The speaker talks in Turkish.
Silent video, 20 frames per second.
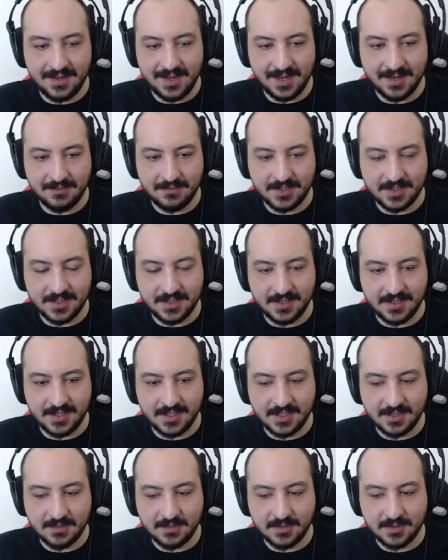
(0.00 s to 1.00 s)
geldim şimdi
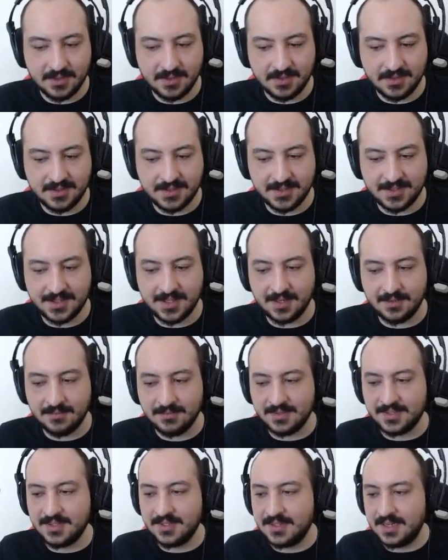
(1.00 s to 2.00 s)
geçmişin.
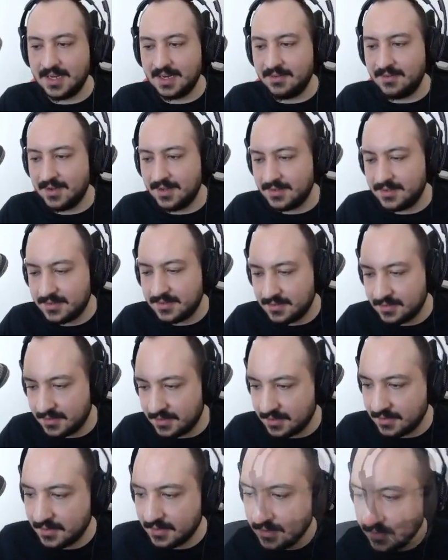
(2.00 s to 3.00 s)
Sider Vadisi'nde.